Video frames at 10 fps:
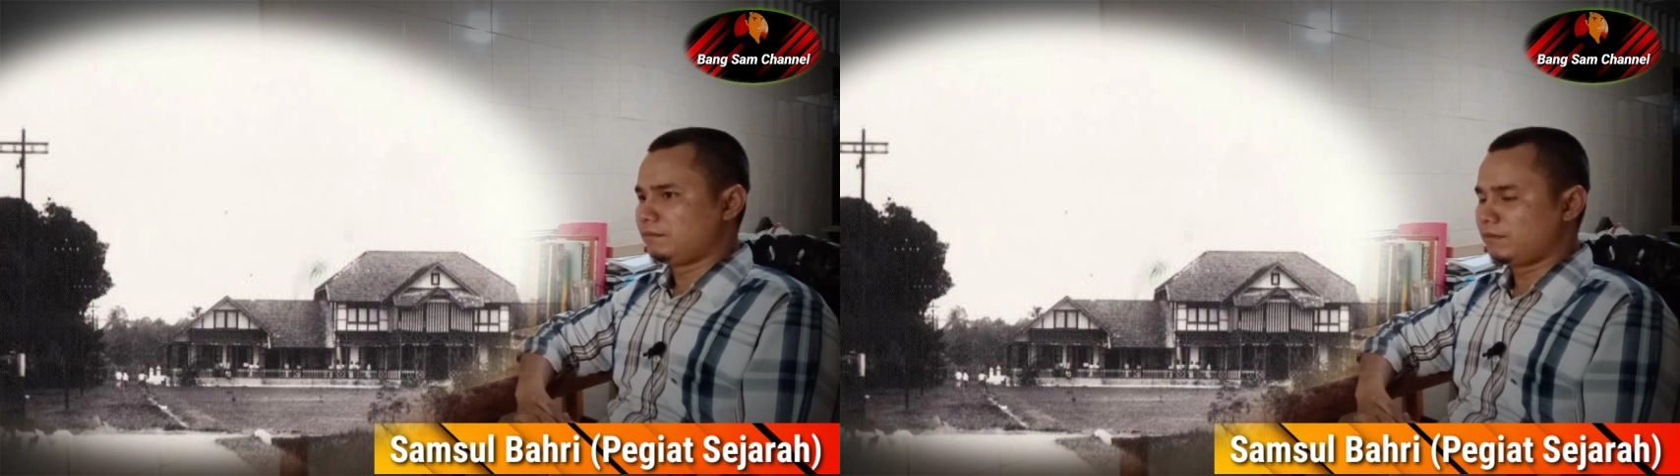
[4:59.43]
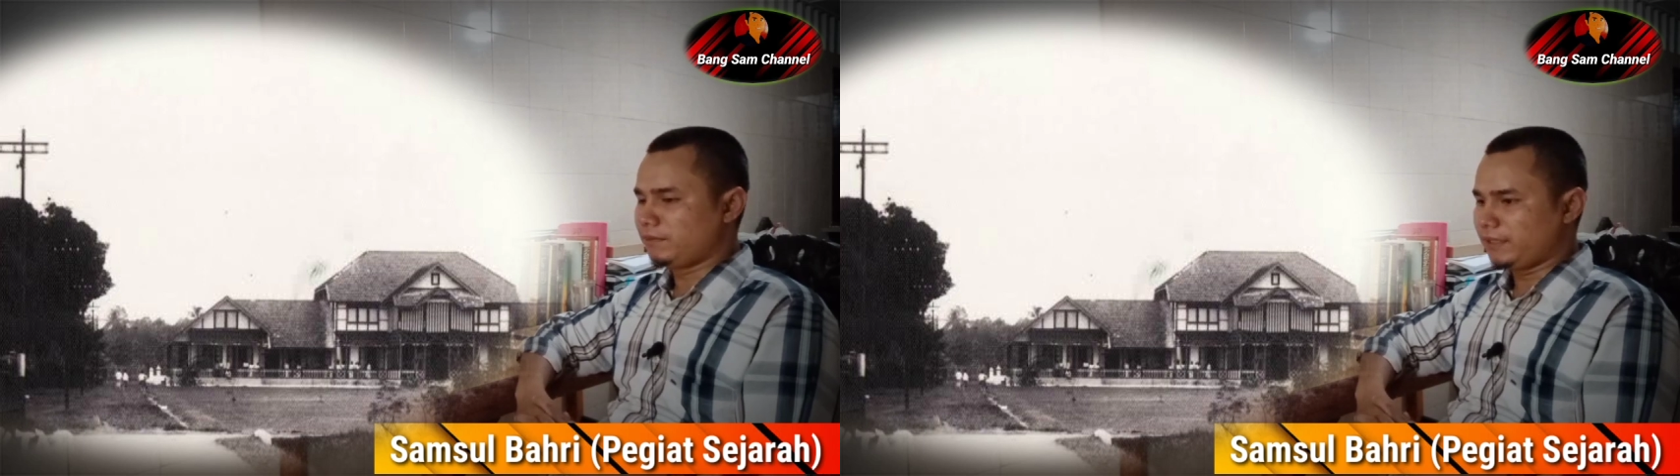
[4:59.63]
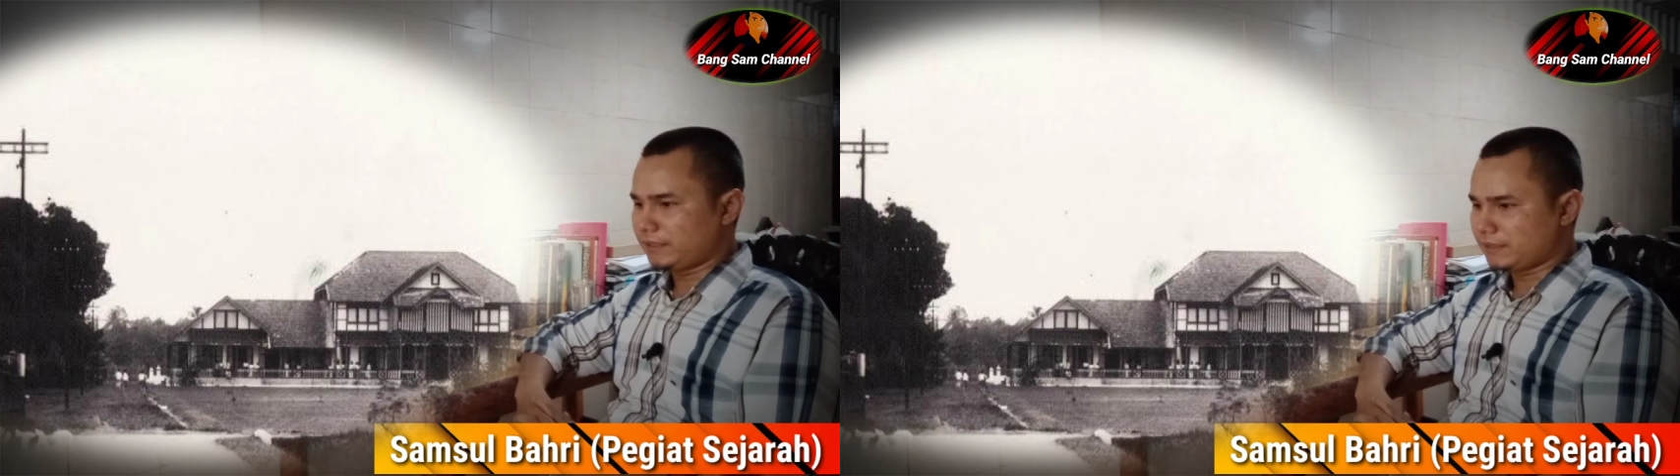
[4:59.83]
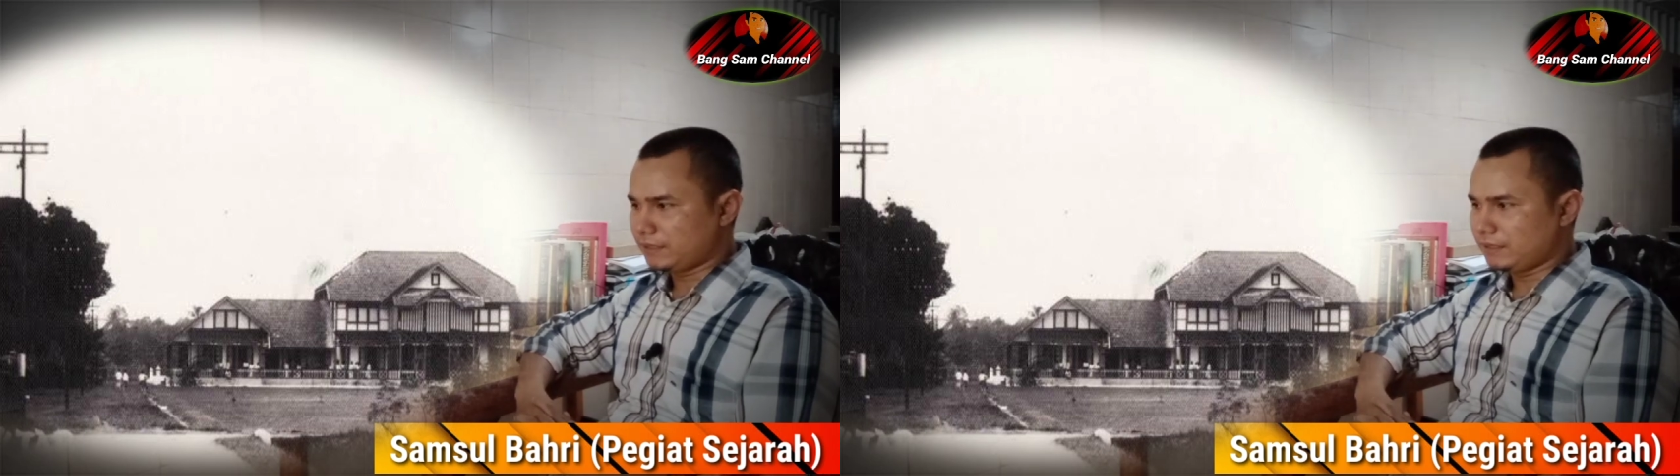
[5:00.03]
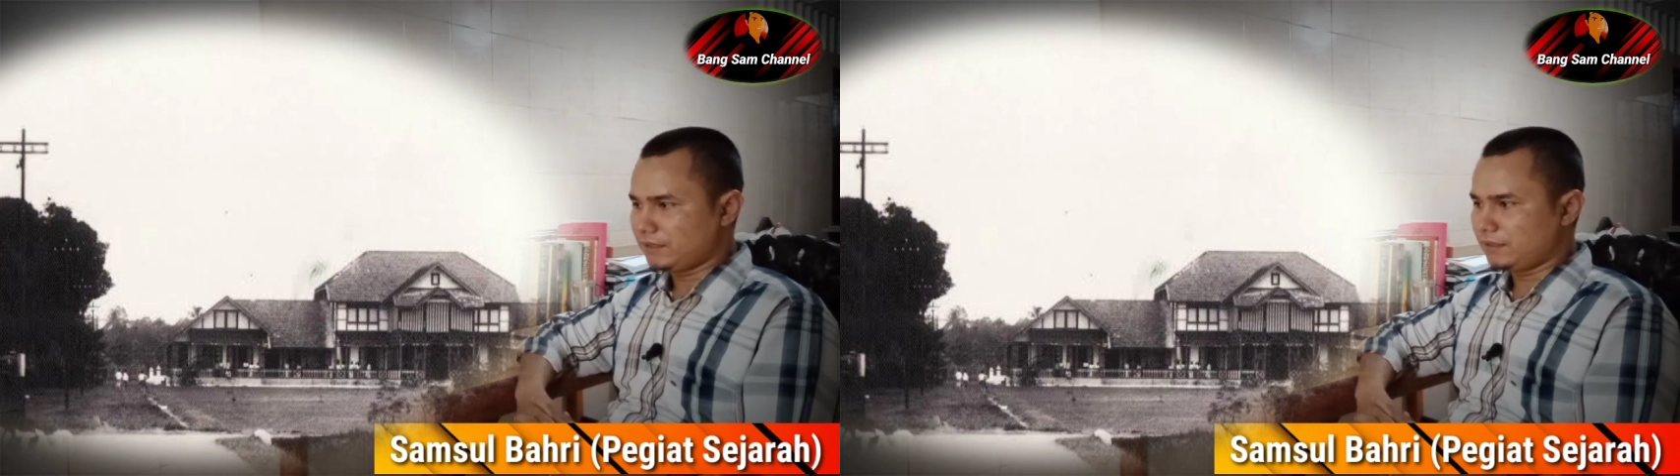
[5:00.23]

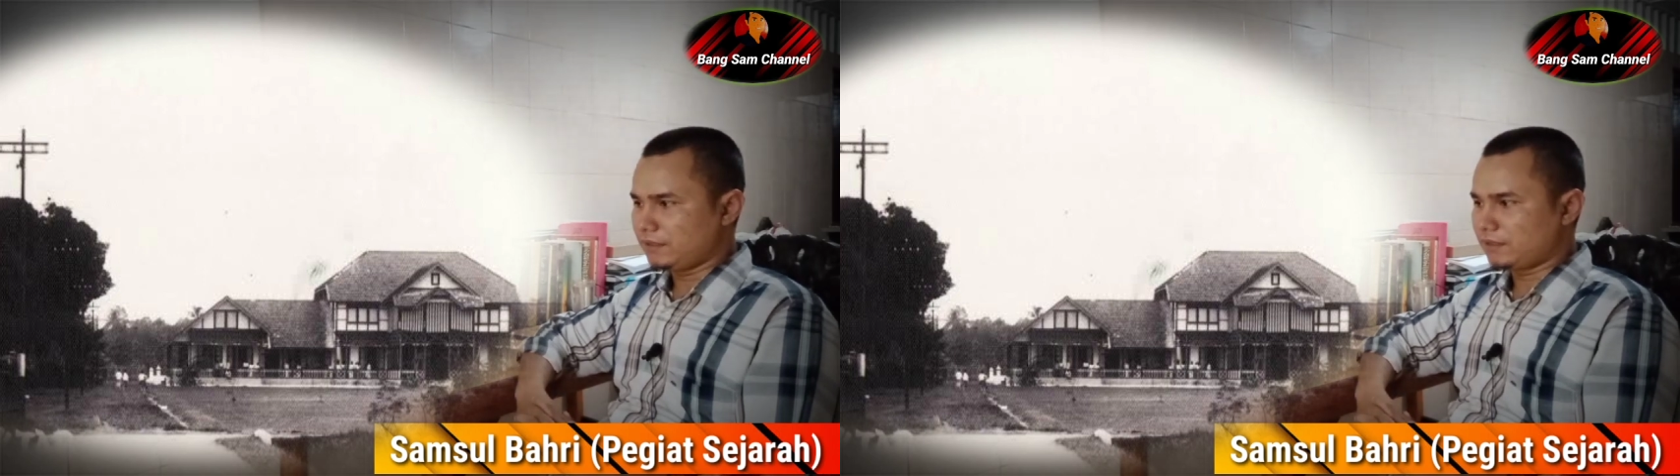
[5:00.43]
memiliki